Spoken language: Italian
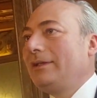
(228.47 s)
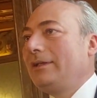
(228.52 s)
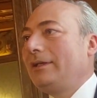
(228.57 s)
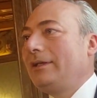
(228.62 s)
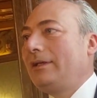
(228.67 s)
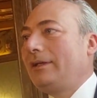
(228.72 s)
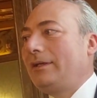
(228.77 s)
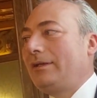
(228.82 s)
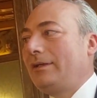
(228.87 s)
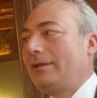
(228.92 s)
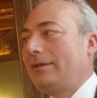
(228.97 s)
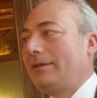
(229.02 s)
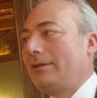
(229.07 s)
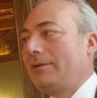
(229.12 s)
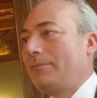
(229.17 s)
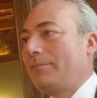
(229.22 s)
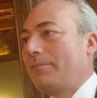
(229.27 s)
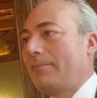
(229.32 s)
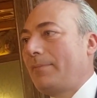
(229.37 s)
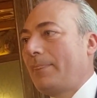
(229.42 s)

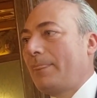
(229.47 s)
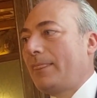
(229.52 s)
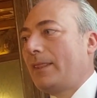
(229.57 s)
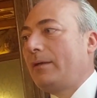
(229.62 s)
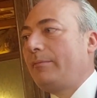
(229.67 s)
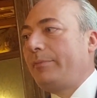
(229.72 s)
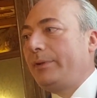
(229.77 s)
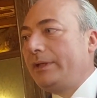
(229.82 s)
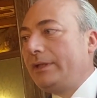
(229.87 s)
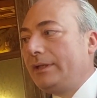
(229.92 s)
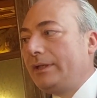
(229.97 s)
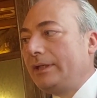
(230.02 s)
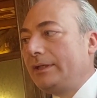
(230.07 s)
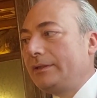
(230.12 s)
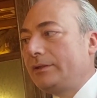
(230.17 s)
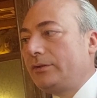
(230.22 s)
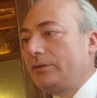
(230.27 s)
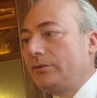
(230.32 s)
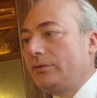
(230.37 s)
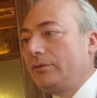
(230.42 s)
Ehm, per il
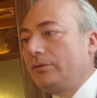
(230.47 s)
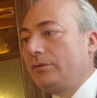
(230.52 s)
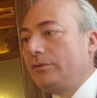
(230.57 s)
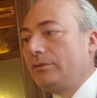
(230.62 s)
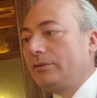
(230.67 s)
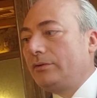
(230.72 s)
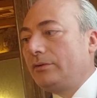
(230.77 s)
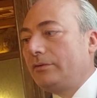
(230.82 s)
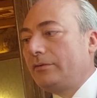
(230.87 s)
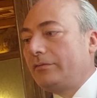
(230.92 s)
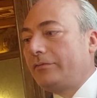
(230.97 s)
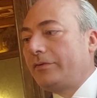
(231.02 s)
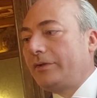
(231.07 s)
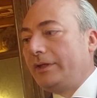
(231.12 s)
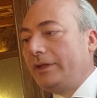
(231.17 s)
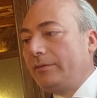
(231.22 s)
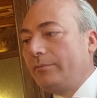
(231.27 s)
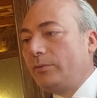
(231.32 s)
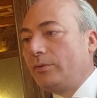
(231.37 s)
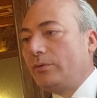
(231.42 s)
resto
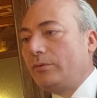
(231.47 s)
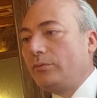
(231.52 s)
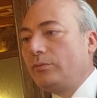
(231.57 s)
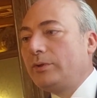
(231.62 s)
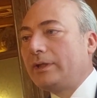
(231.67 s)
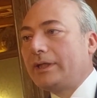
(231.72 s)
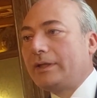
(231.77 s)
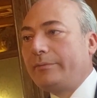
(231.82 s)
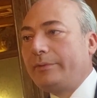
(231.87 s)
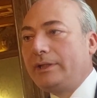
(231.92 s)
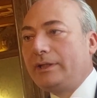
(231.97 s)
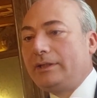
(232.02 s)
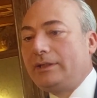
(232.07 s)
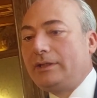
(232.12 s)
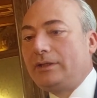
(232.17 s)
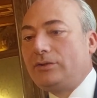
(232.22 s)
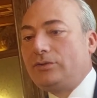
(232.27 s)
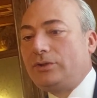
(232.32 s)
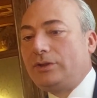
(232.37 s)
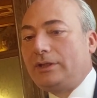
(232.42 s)
faremo una cabina di
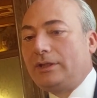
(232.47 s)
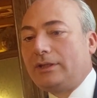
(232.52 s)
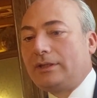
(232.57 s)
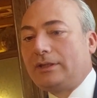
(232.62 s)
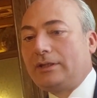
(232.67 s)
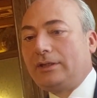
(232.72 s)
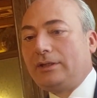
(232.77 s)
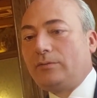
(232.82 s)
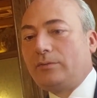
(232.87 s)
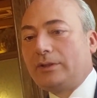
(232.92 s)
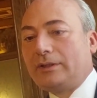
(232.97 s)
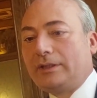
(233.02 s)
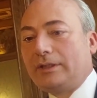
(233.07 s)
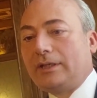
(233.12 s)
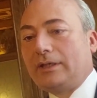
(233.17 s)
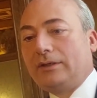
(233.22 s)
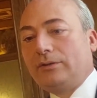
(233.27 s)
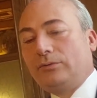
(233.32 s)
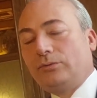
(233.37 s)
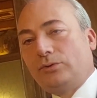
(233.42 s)
regia che
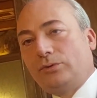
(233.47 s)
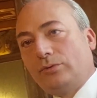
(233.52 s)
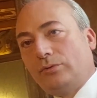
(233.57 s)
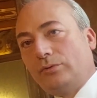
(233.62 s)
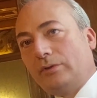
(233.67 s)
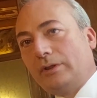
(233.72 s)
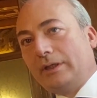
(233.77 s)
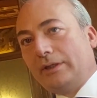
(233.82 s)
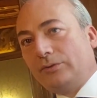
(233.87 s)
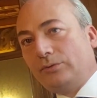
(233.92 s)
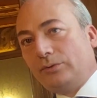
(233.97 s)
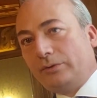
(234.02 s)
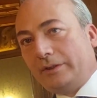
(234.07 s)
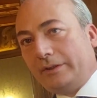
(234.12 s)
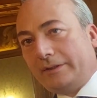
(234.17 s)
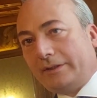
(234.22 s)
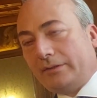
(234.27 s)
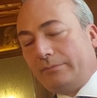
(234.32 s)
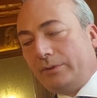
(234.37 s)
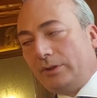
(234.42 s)
riguarderà non solo la
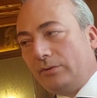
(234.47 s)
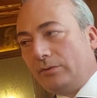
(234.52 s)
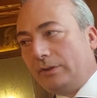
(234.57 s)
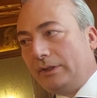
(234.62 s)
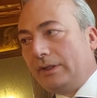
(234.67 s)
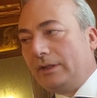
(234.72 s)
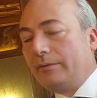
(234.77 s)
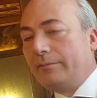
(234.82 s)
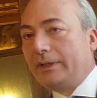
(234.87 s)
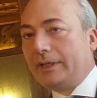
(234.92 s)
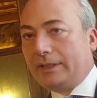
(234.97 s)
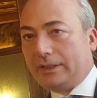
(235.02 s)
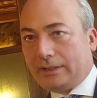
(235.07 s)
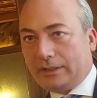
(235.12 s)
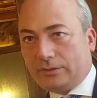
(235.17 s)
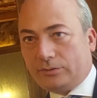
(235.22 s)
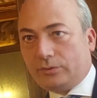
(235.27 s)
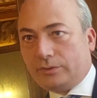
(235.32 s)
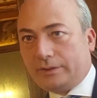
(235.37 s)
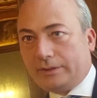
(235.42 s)
giustizia minorile, ma anche
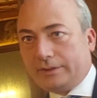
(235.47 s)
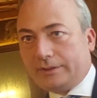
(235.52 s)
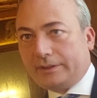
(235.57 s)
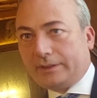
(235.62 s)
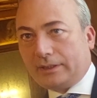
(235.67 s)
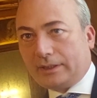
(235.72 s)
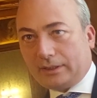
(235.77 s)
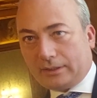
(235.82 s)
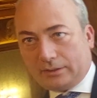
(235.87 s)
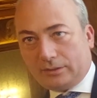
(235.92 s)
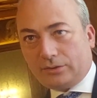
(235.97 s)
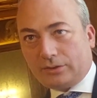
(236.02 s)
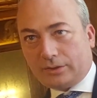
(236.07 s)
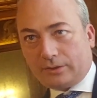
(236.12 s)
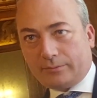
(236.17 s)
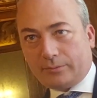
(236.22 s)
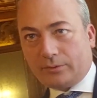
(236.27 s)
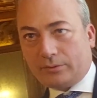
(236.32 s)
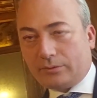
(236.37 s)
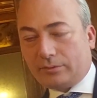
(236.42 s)
la giustizia,
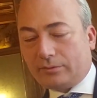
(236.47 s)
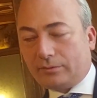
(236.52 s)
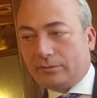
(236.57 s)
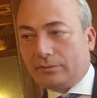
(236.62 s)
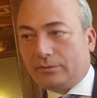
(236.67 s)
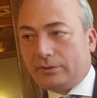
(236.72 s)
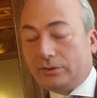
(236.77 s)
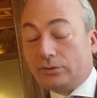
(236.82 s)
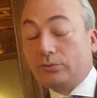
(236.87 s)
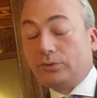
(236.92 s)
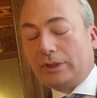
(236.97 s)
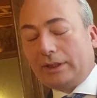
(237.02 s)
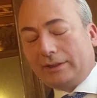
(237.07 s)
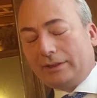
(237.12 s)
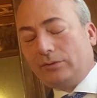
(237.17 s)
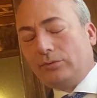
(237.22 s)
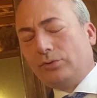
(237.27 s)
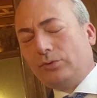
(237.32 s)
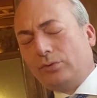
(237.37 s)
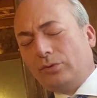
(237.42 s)
diciamo, eh,
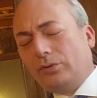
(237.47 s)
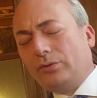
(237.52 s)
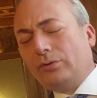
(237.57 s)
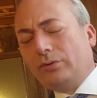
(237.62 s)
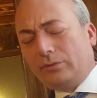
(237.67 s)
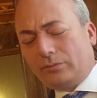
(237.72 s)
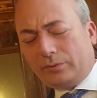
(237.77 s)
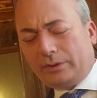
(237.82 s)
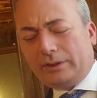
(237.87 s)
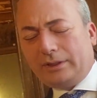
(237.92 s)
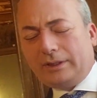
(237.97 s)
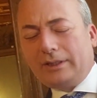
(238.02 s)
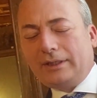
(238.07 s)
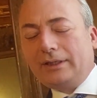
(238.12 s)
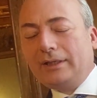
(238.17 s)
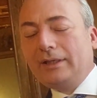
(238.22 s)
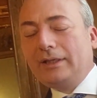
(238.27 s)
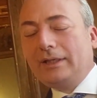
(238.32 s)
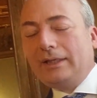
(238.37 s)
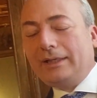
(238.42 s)
scusate, non solo quindi
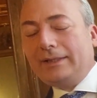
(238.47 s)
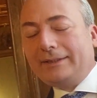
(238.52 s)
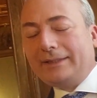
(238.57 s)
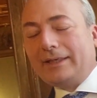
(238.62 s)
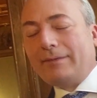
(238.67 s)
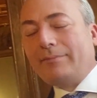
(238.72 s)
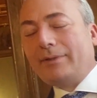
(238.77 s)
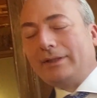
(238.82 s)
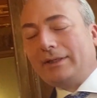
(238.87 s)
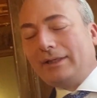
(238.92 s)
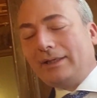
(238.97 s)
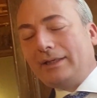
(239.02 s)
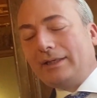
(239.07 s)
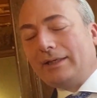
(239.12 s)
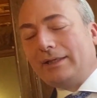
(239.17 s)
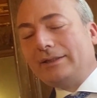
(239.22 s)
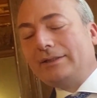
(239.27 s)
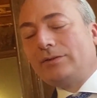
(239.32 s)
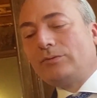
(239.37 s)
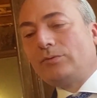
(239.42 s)
il tema
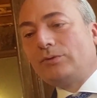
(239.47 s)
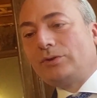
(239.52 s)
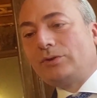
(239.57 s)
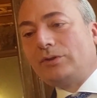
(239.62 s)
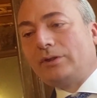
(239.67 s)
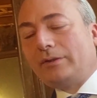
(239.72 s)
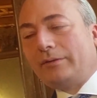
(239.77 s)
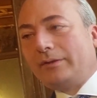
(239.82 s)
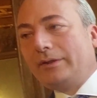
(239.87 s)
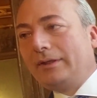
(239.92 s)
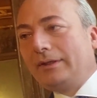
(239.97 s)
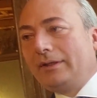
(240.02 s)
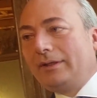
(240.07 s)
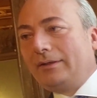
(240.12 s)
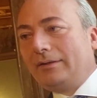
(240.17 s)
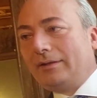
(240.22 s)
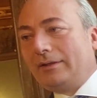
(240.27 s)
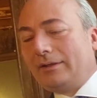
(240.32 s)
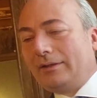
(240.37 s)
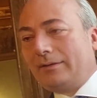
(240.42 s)
dell'esecuzione
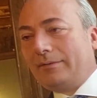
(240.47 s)
eh,